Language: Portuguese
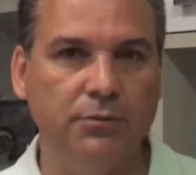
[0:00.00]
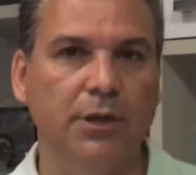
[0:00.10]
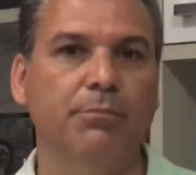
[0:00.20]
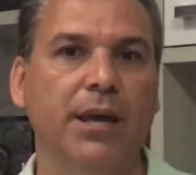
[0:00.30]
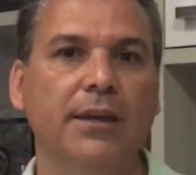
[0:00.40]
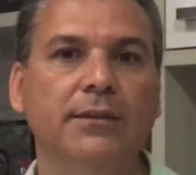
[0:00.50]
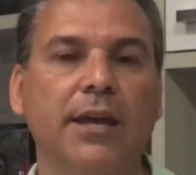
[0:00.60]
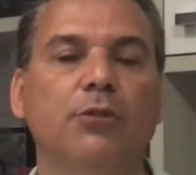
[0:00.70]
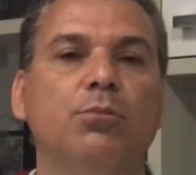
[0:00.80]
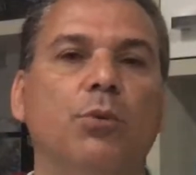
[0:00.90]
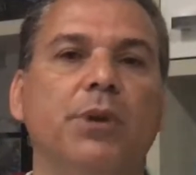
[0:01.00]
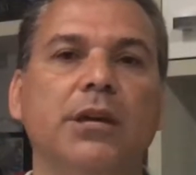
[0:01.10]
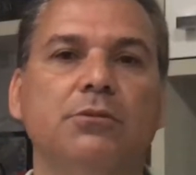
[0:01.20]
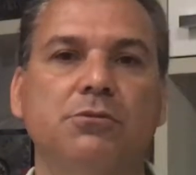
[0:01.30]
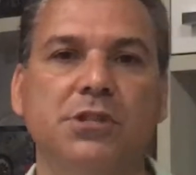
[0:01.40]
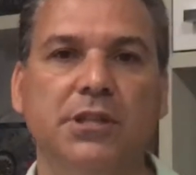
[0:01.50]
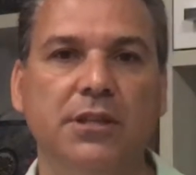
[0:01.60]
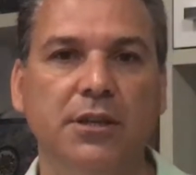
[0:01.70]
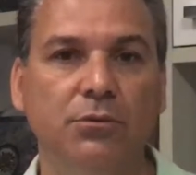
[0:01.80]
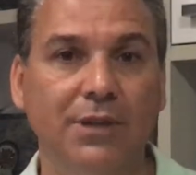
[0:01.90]
Eu também tenho momentos em
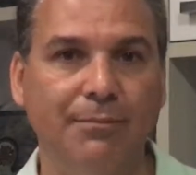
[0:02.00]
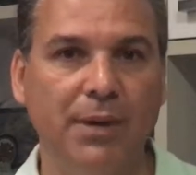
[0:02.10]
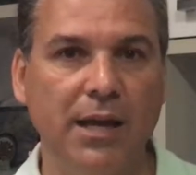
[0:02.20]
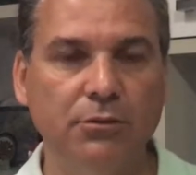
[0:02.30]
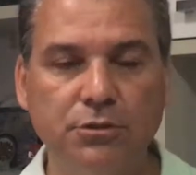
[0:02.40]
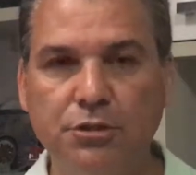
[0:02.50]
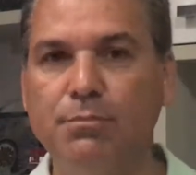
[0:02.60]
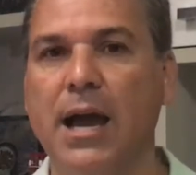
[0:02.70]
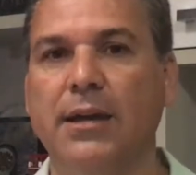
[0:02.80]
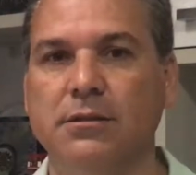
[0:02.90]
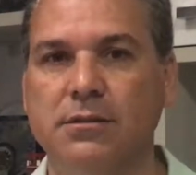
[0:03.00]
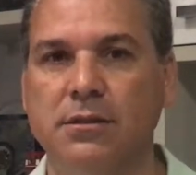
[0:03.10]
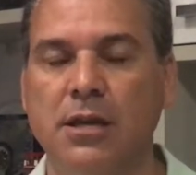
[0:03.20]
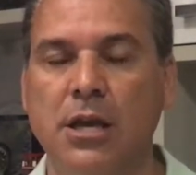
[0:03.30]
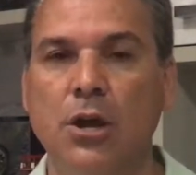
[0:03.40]
que eu trabalho demais.